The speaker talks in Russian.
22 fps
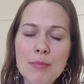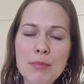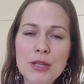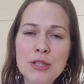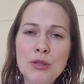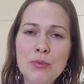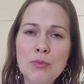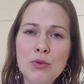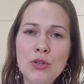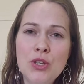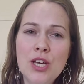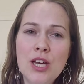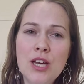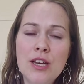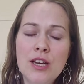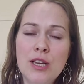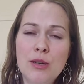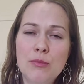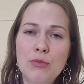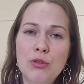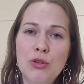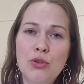Поэтому я
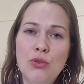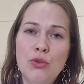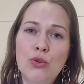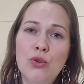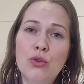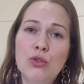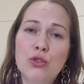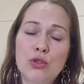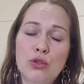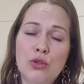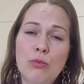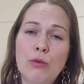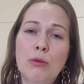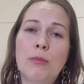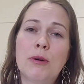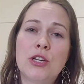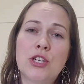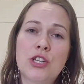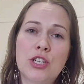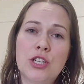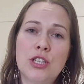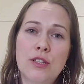рекомендую, чтобы
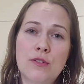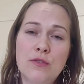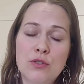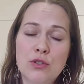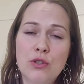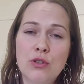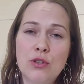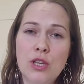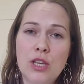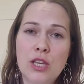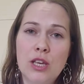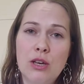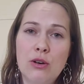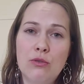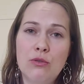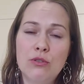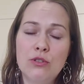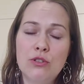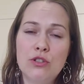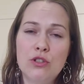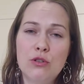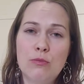машина все-таки
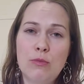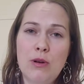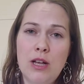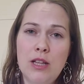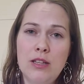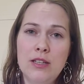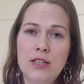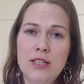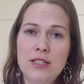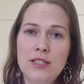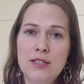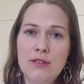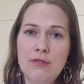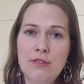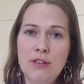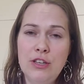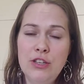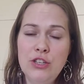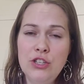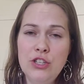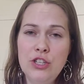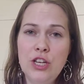отжимала эти
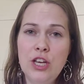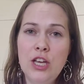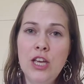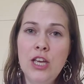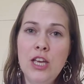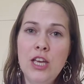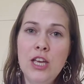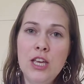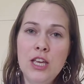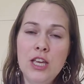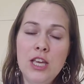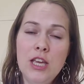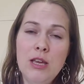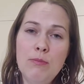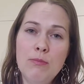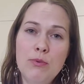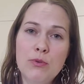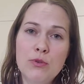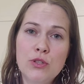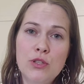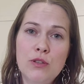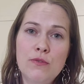вещи. И
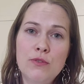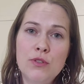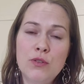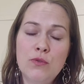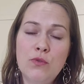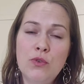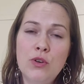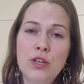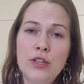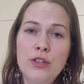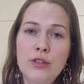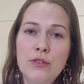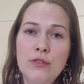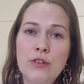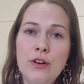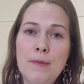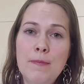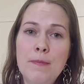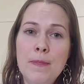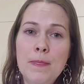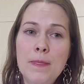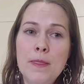после всего
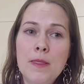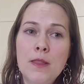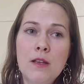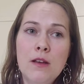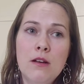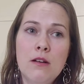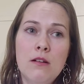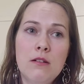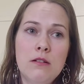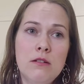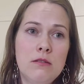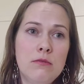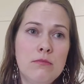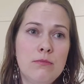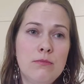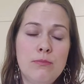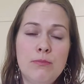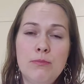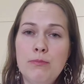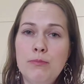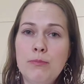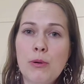этого э,
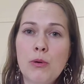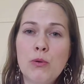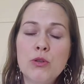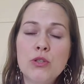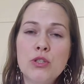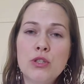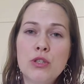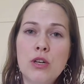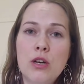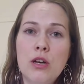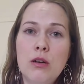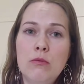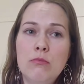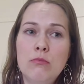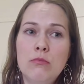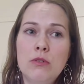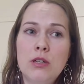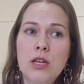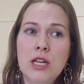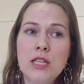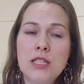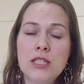
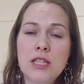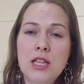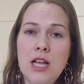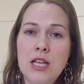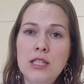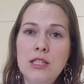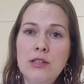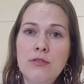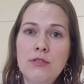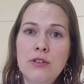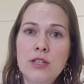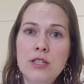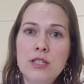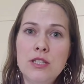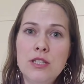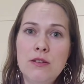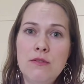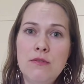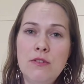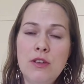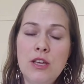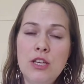просто
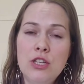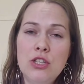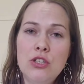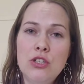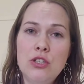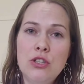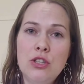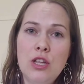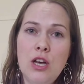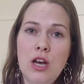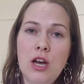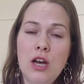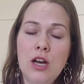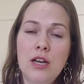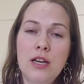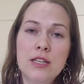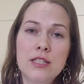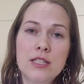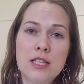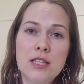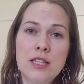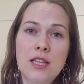раскладываете вещь на
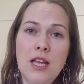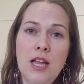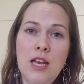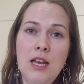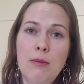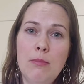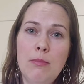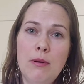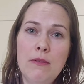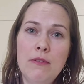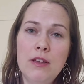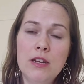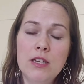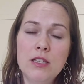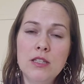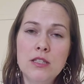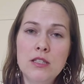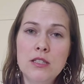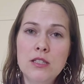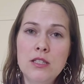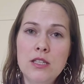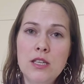горизонтальной
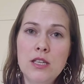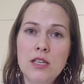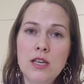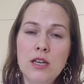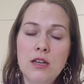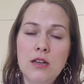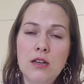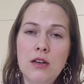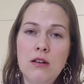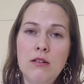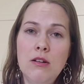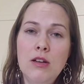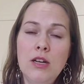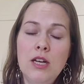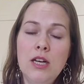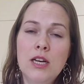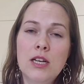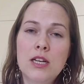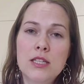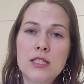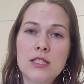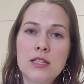поверхности. Я
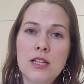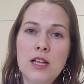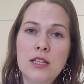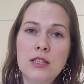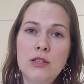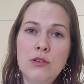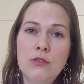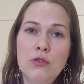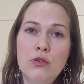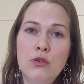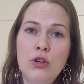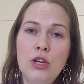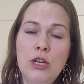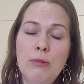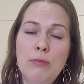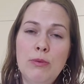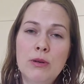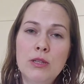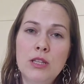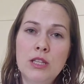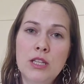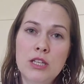раскладываю
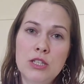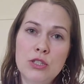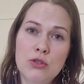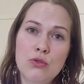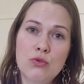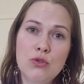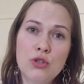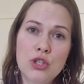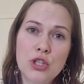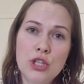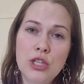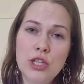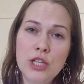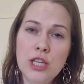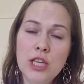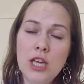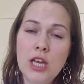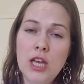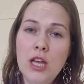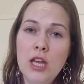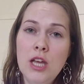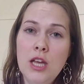либо на
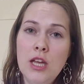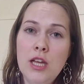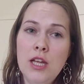сушилке,